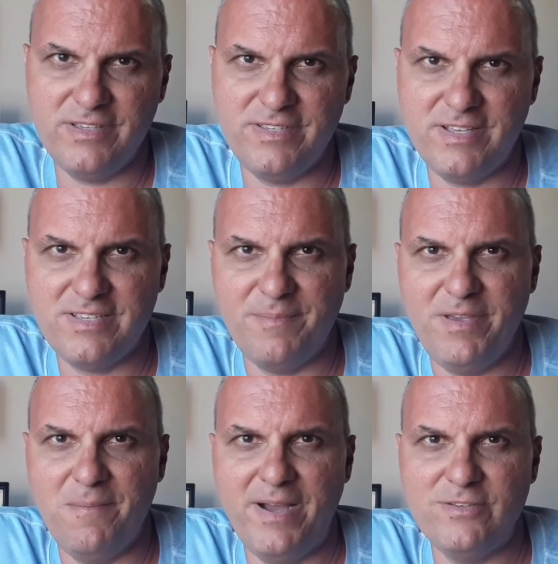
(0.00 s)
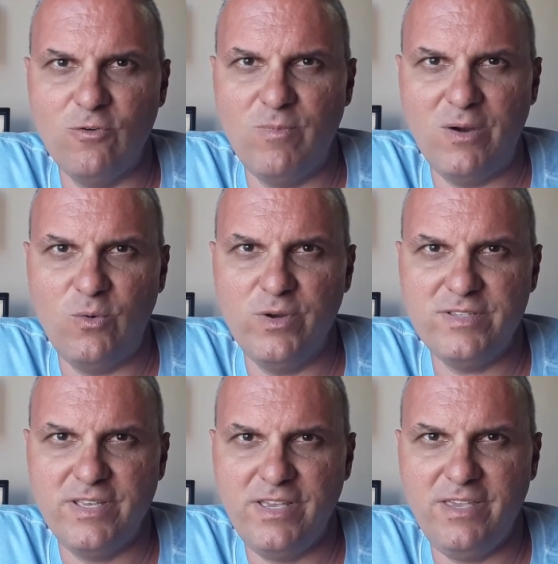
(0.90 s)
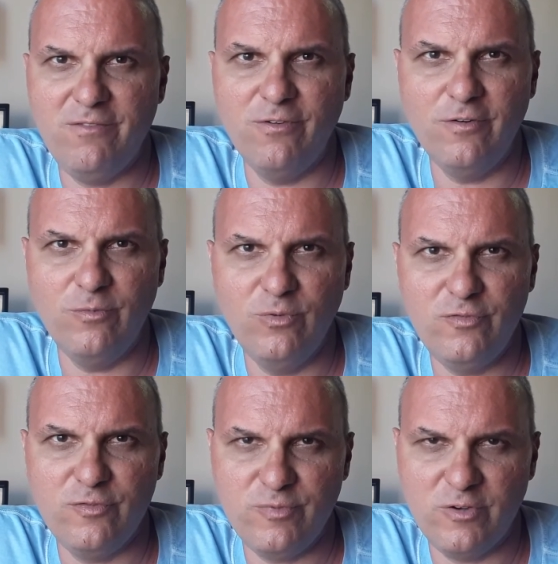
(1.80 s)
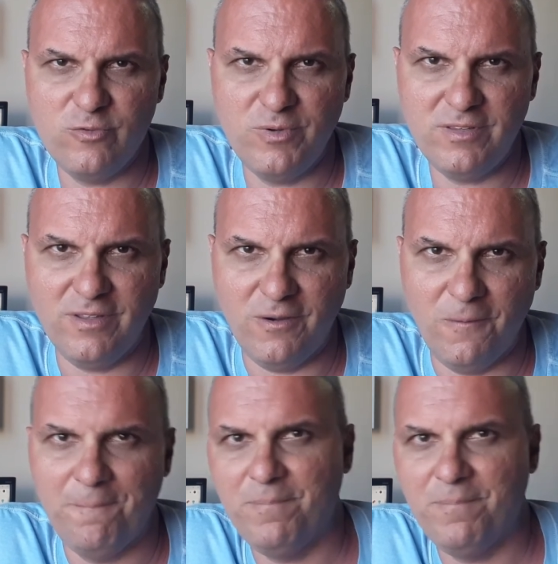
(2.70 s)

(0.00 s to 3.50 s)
quiser saber mais alguma coisa aí que envolva o mundo futebol de botão.